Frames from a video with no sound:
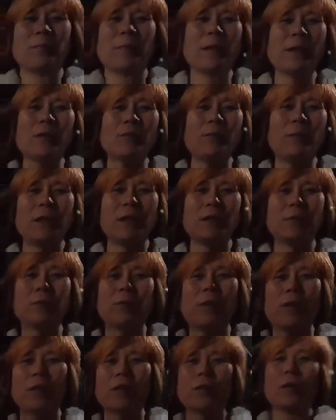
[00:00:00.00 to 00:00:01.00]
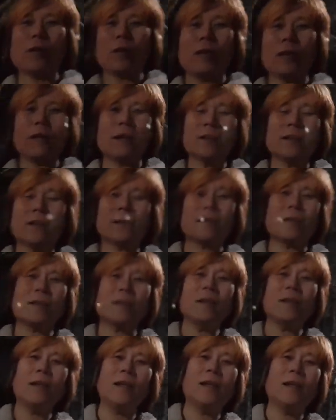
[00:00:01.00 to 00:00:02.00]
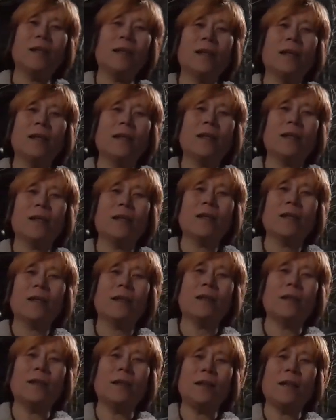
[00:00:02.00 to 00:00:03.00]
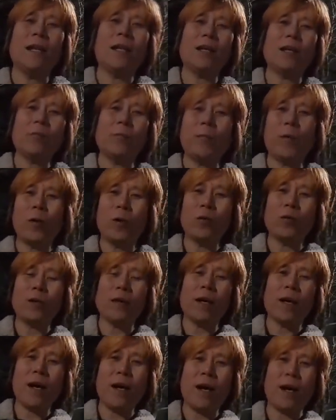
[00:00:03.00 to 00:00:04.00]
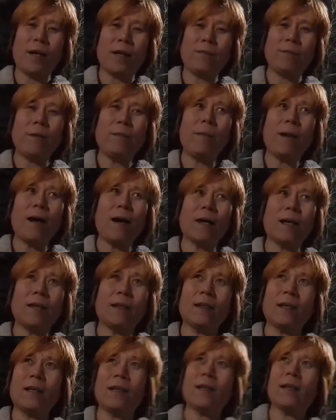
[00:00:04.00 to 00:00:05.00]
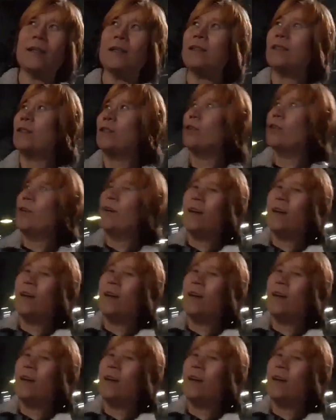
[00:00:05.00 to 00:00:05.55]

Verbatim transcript: Parang maliit po ako is lagi po ako nangangarap na makakita ng snow.